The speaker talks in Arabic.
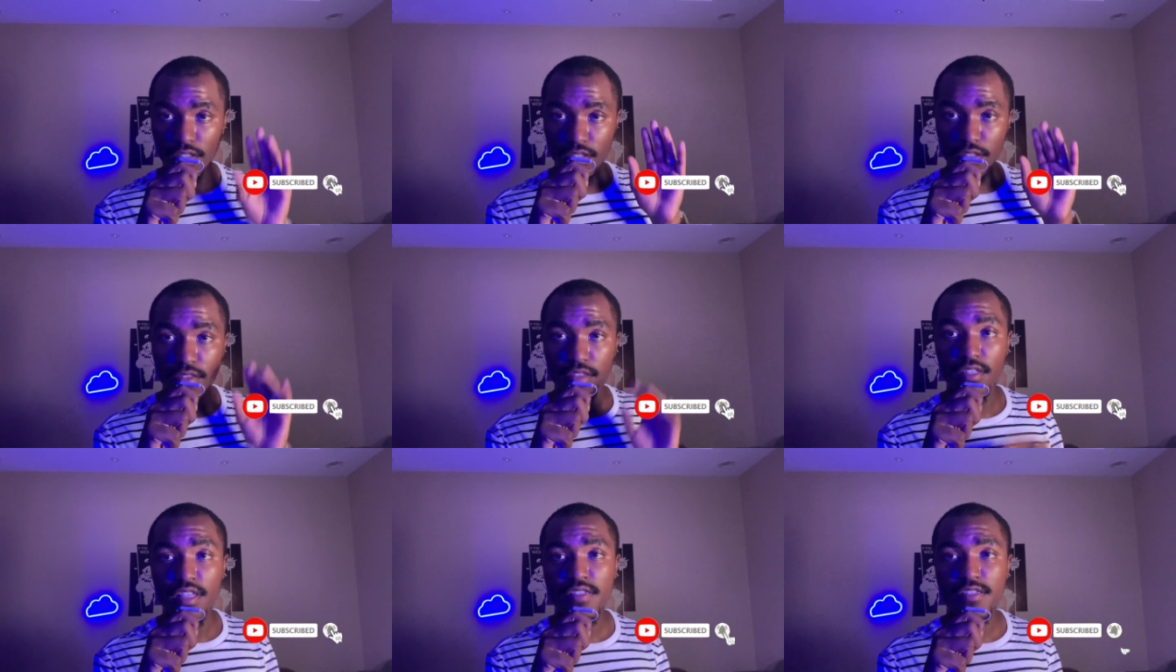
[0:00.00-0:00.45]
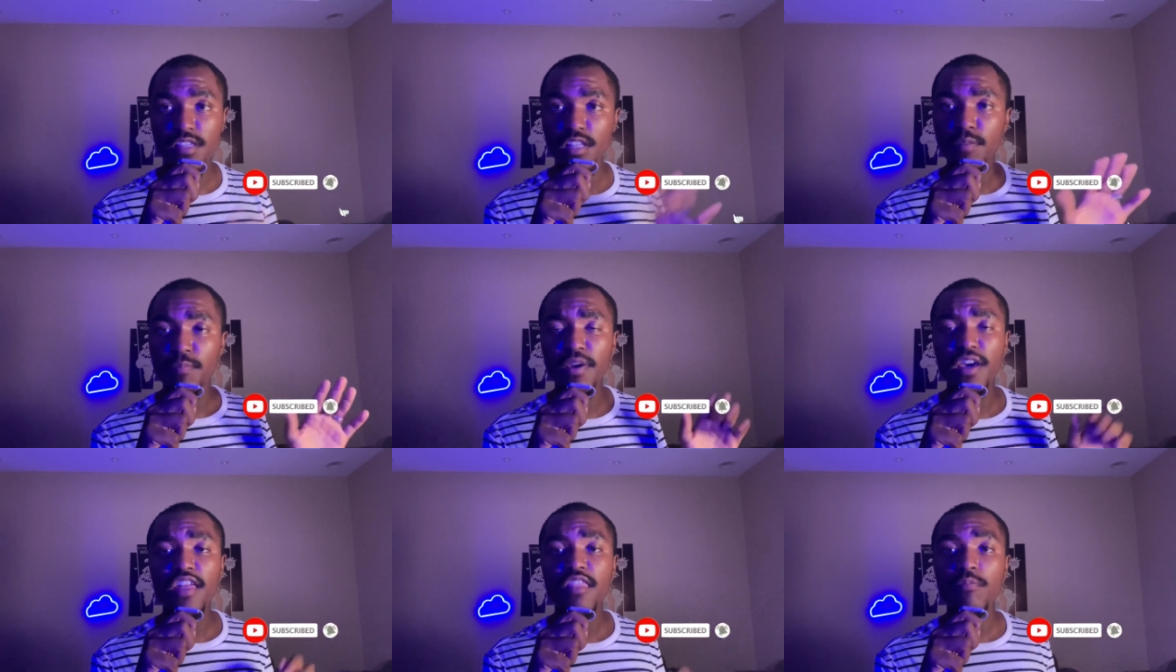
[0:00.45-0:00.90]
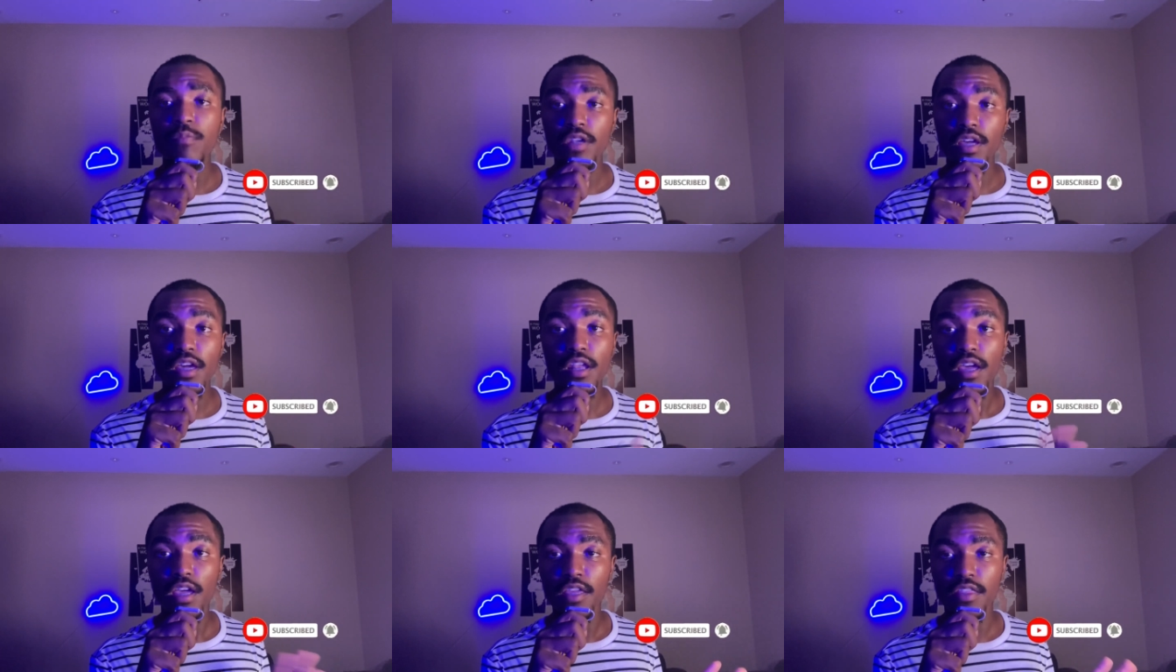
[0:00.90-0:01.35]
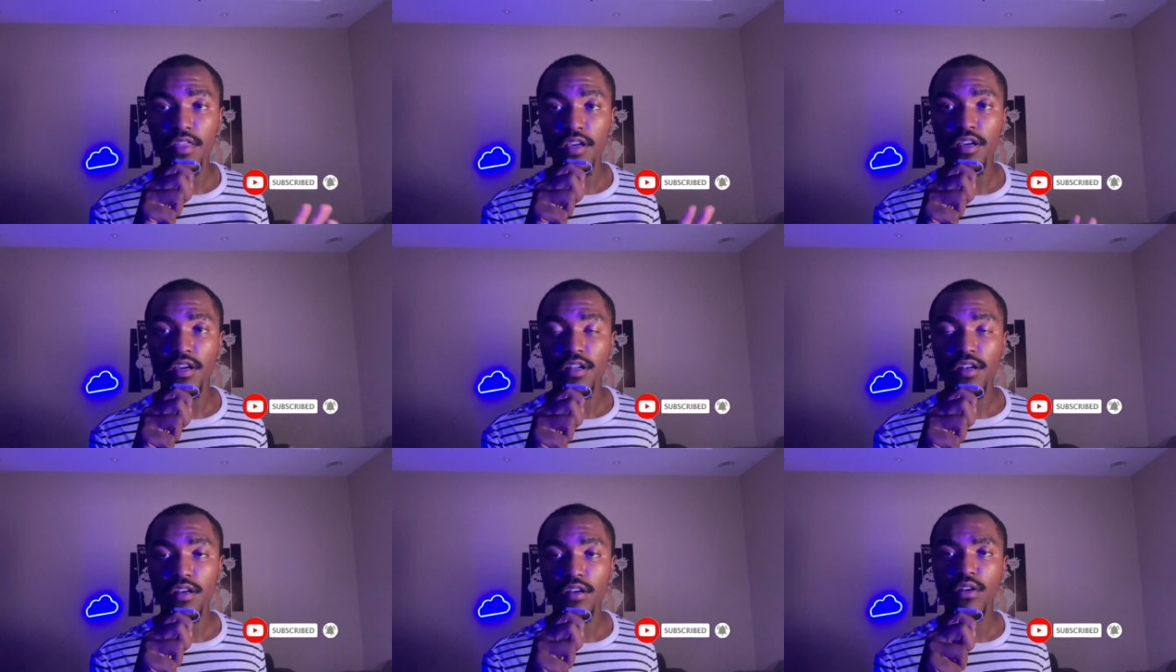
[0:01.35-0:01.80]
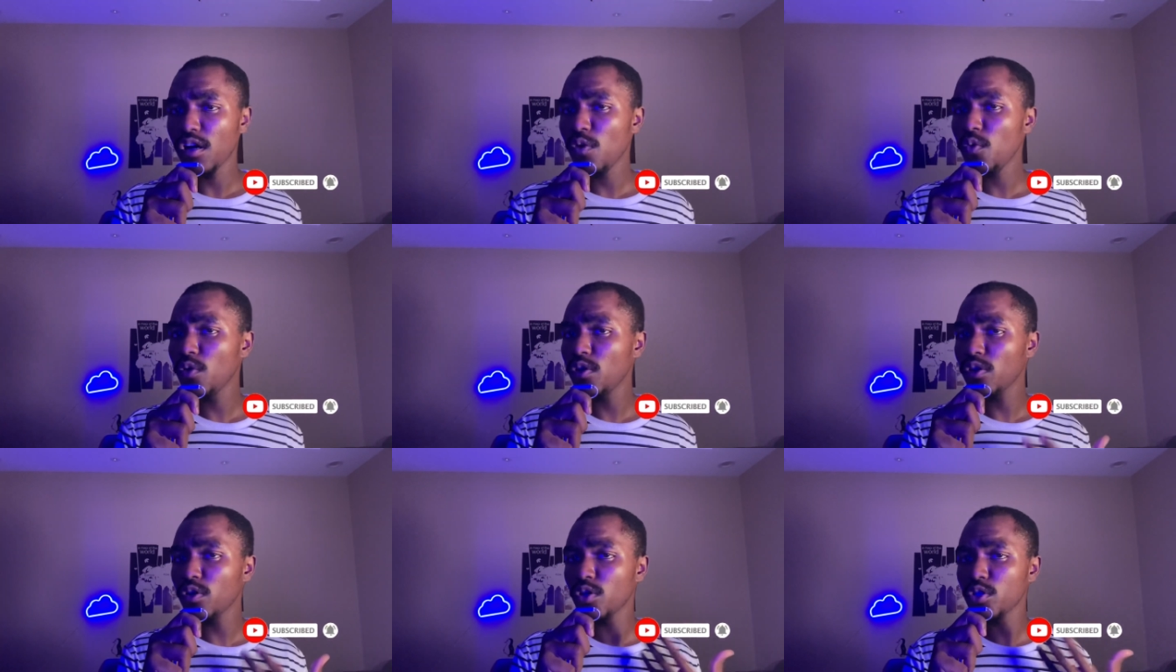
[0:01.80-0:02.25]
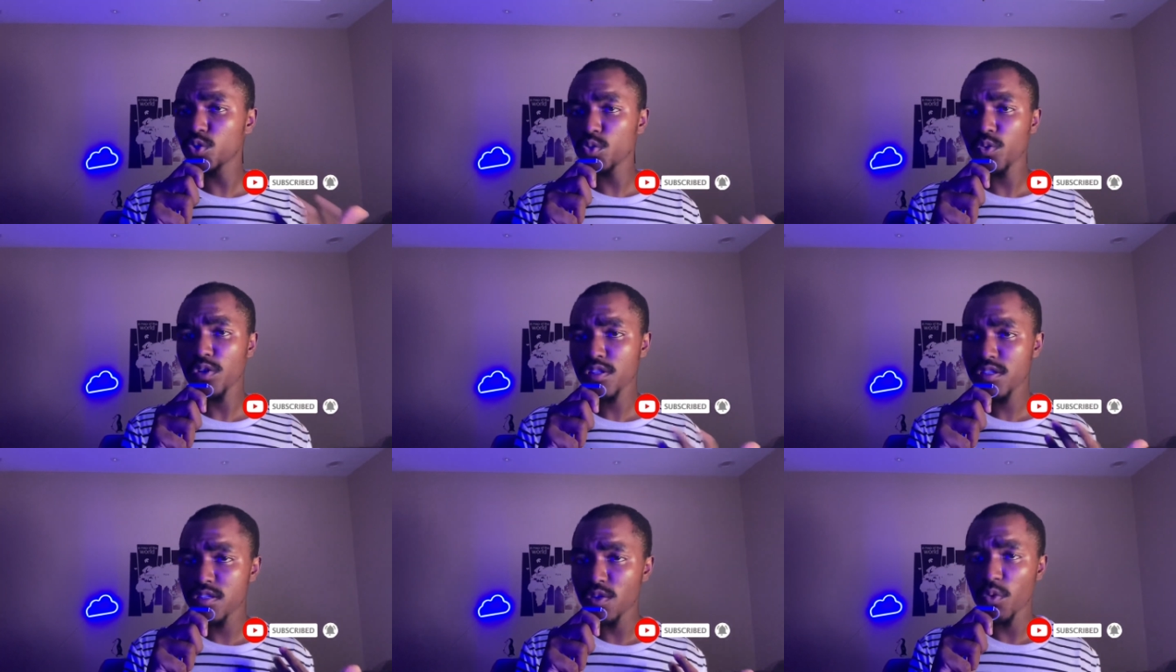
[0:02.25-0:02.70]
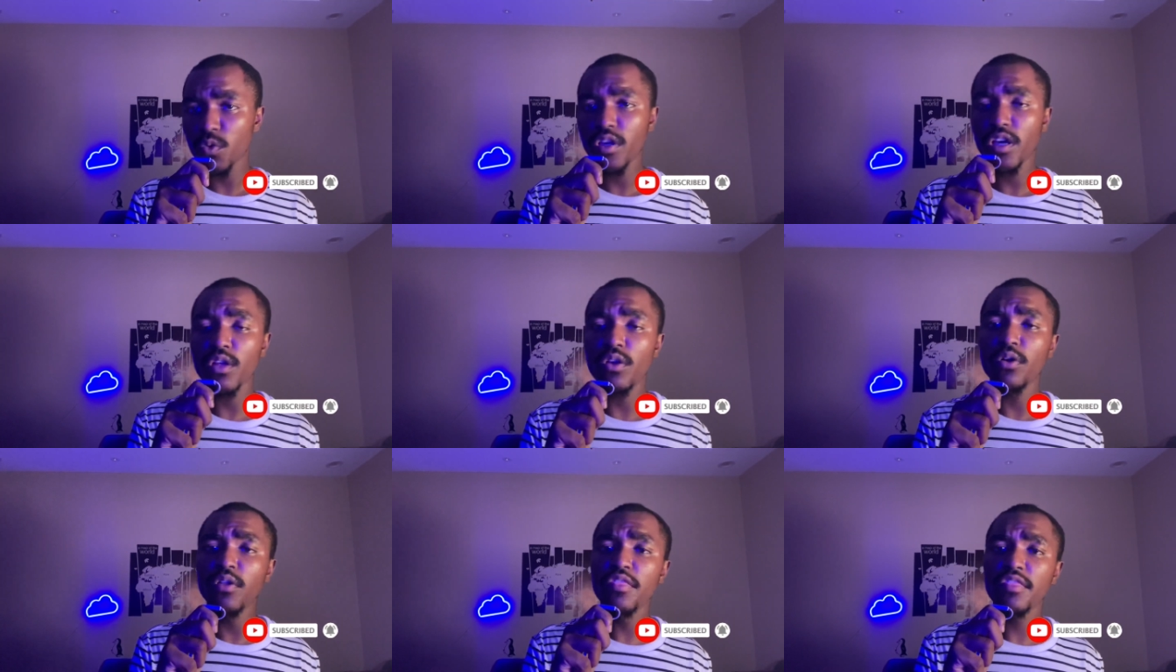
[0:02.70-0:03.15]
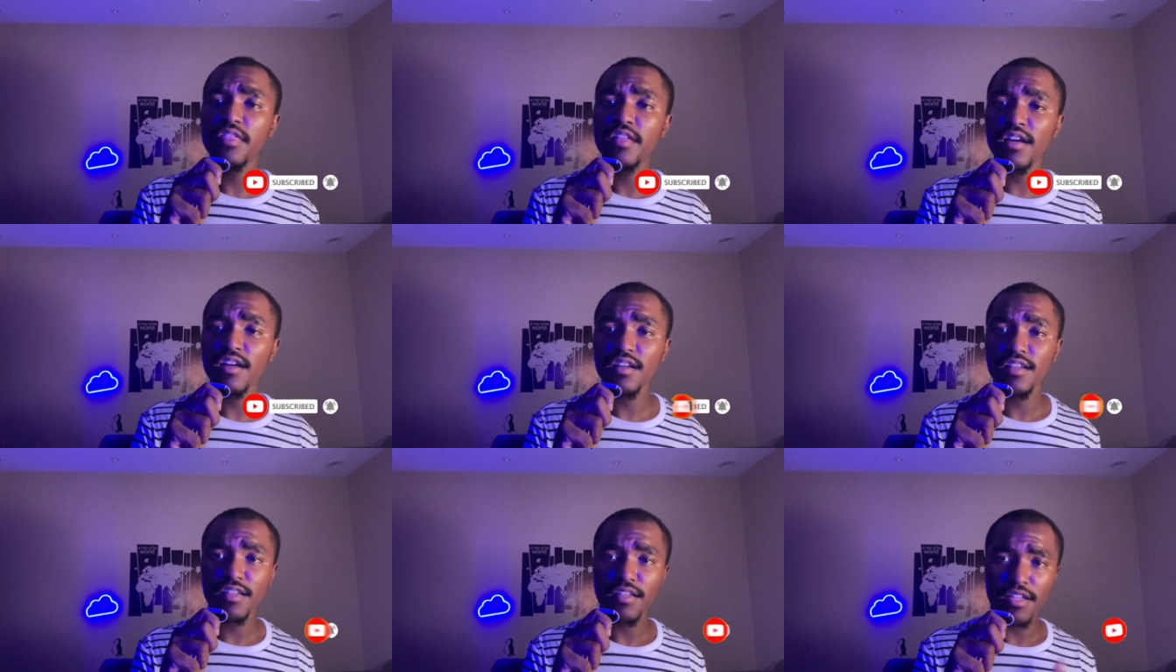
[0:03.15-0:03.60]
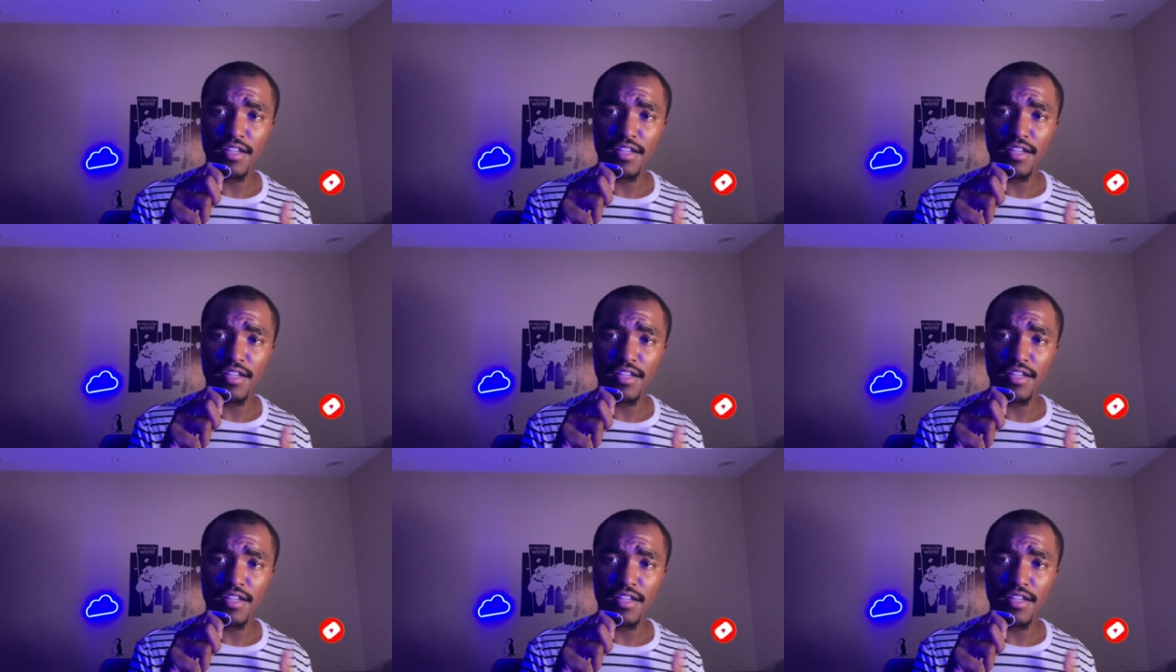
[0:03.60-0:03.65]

تنزل بيض من غير أي ذكر أول خطوة تسويها الأنثى